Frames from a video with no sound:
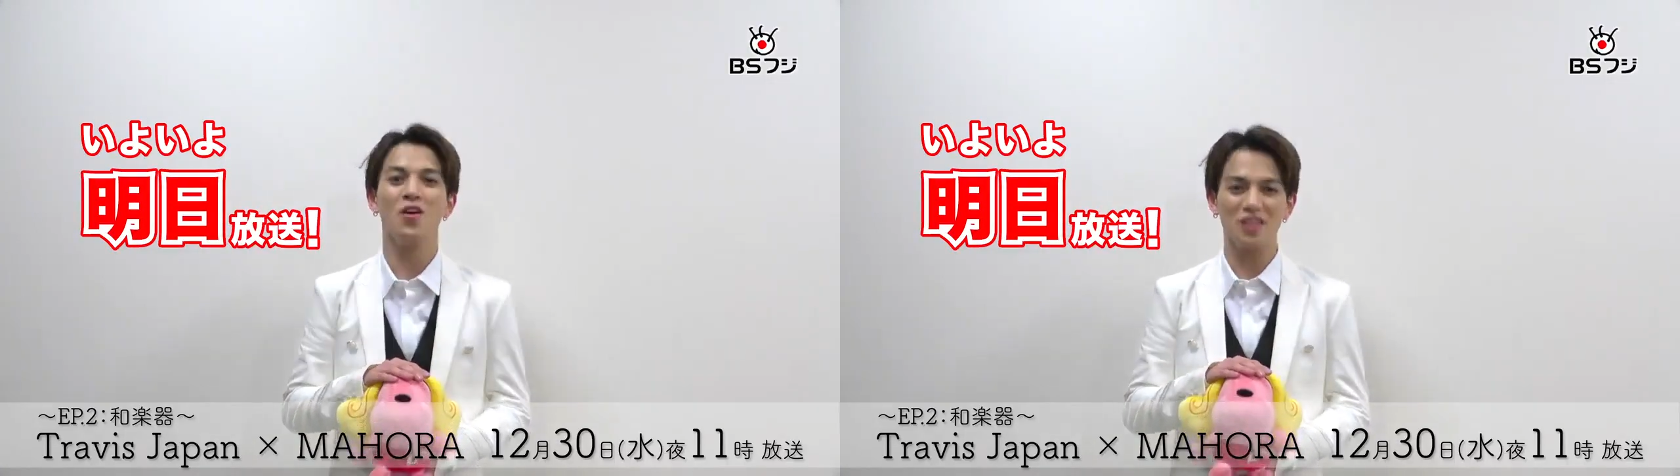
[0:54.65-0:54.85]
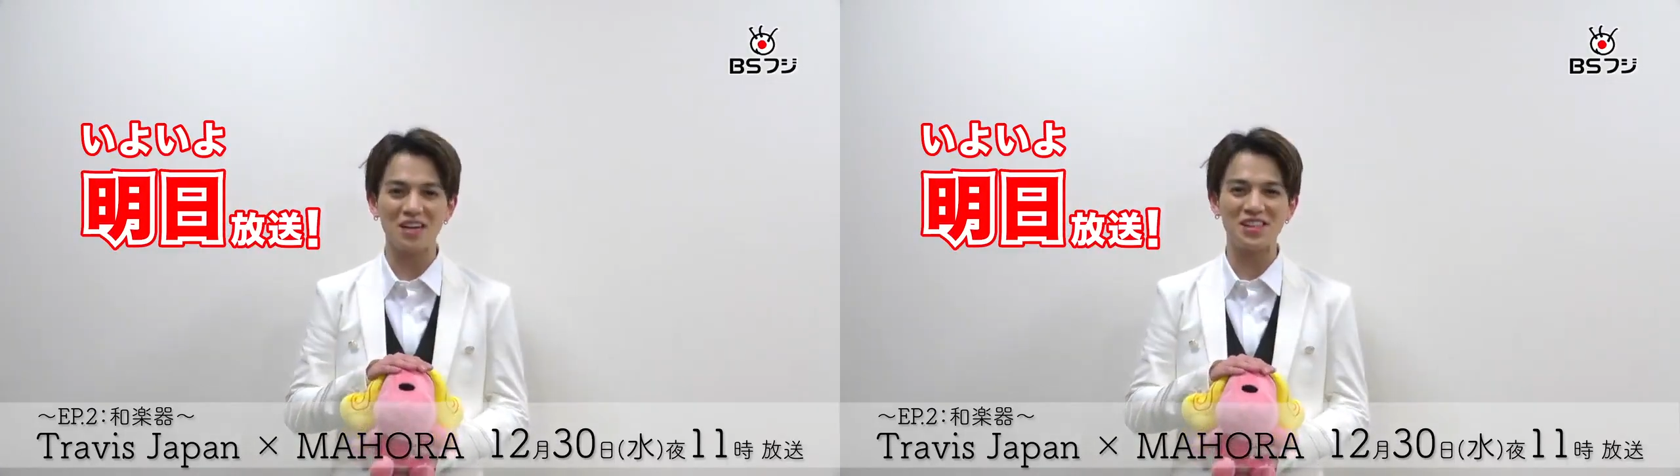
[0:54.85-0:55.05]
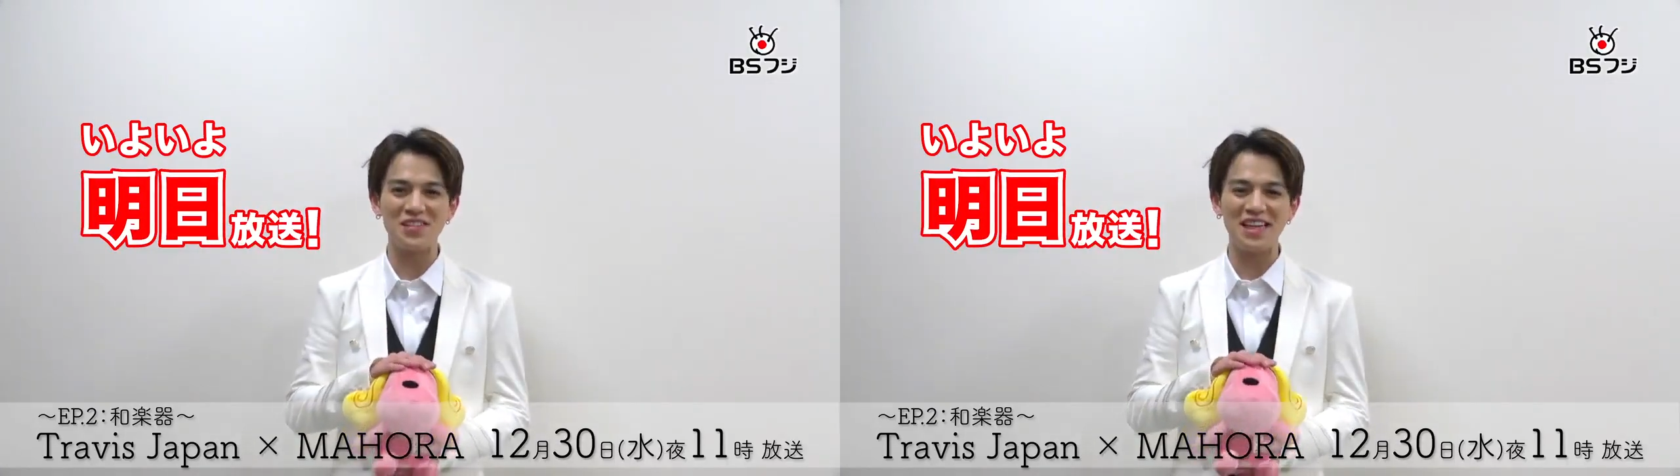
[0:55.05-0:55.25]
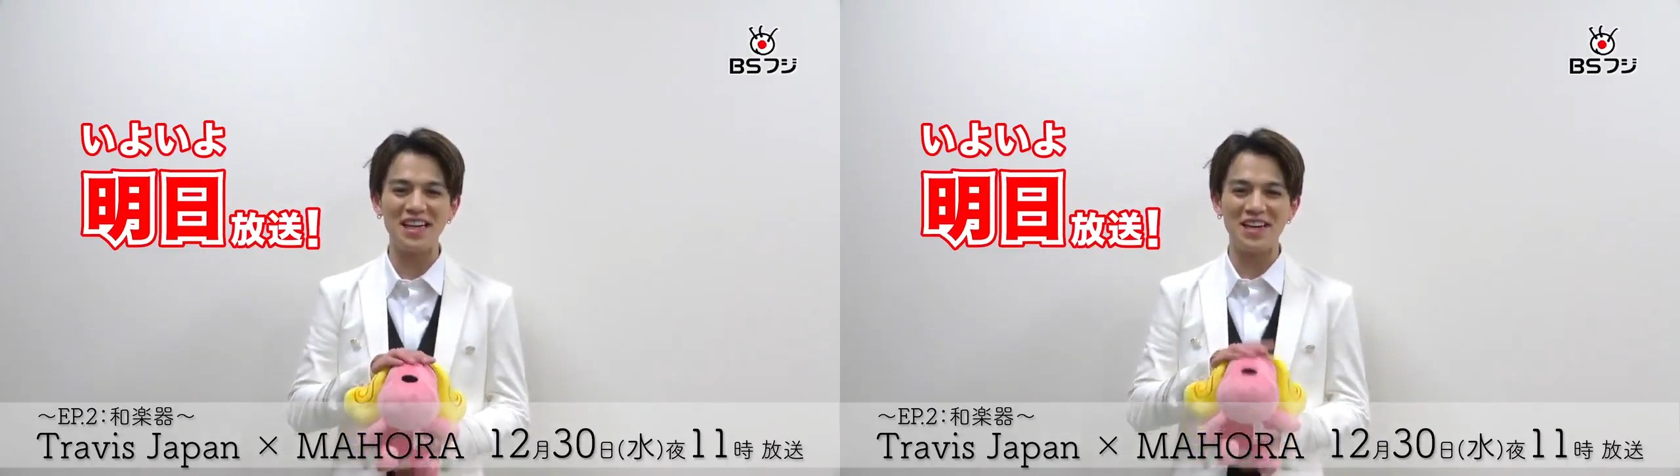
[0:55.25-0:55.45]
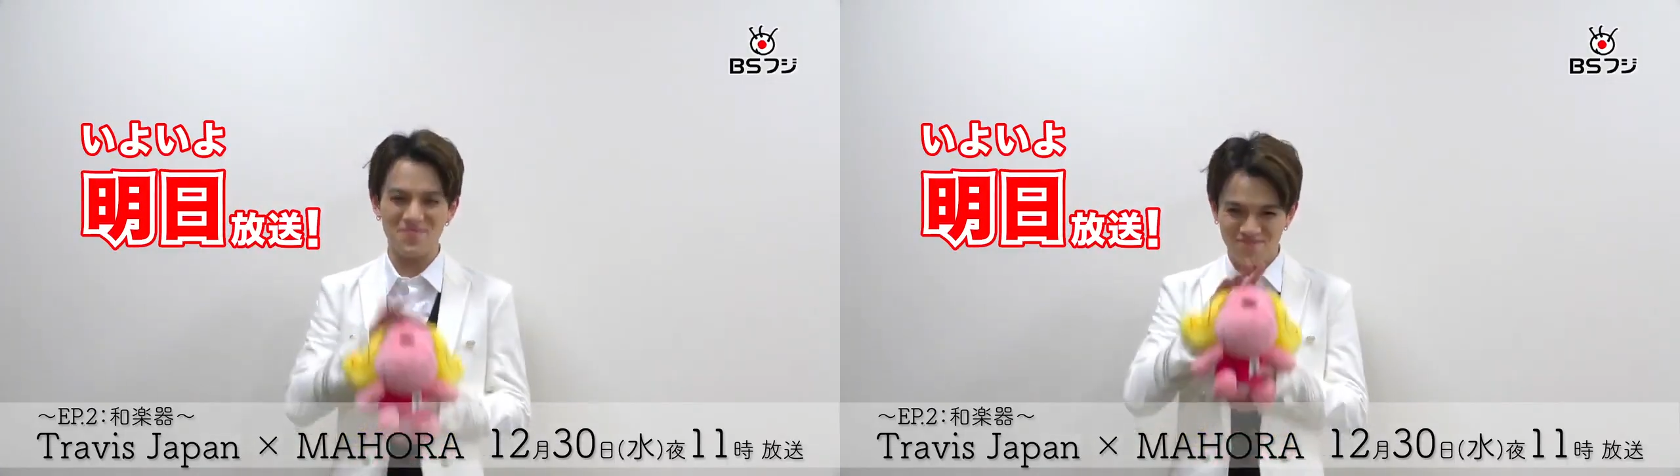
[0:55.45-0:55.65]
お楽しみ
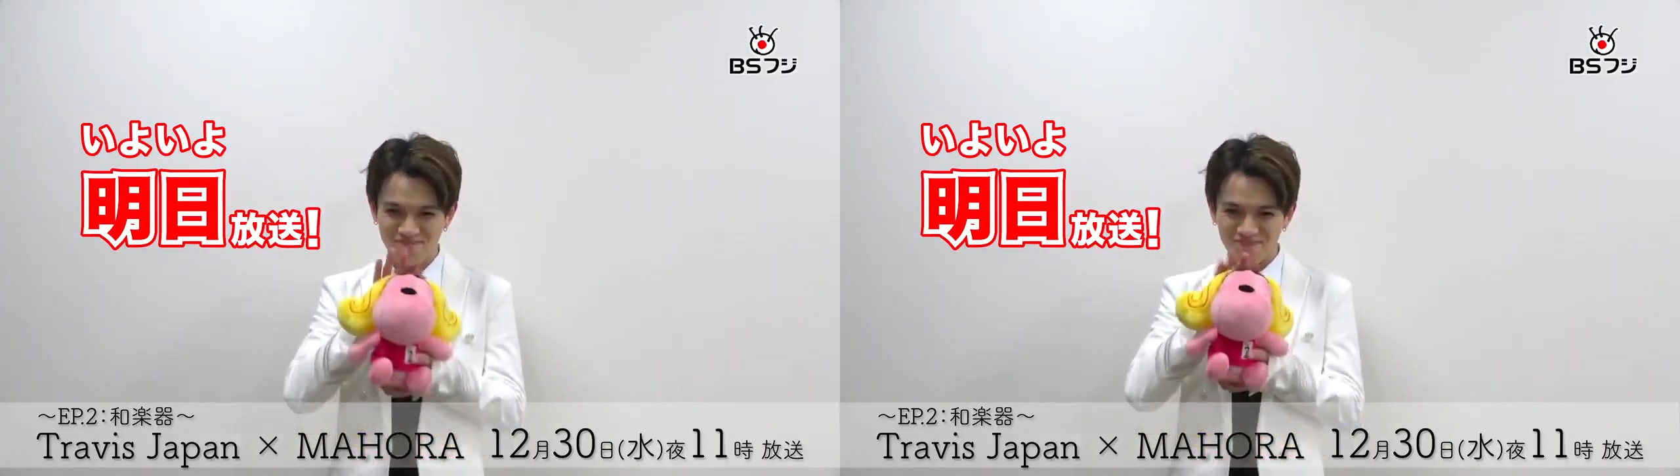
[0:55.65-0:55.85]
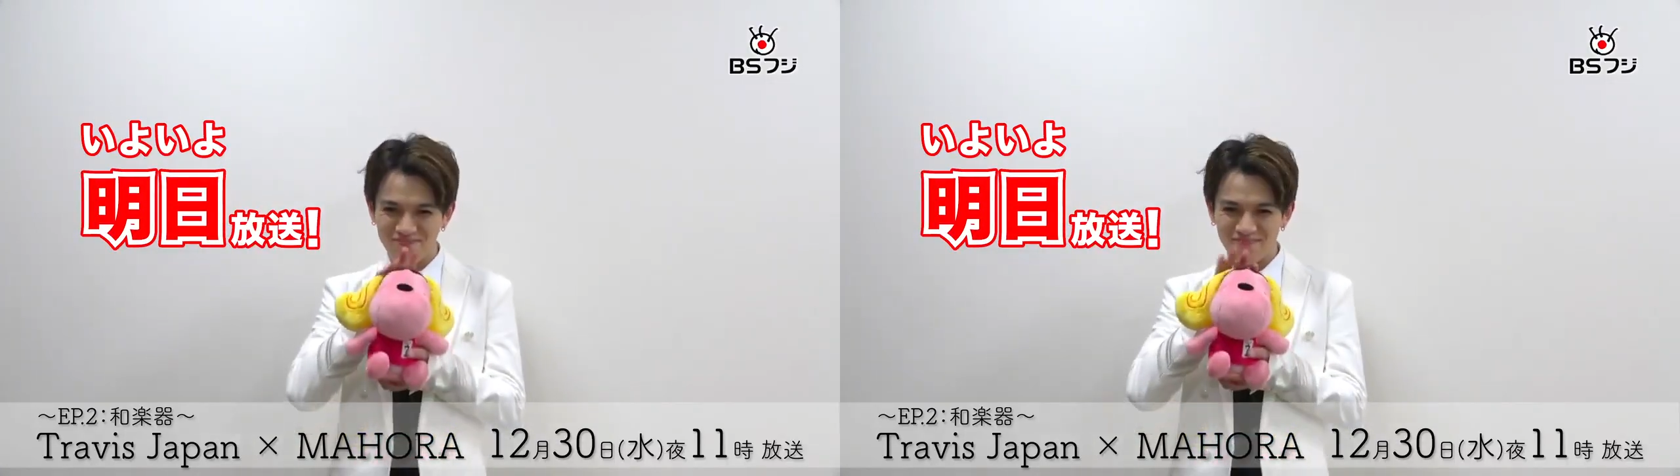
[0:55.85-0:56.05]
に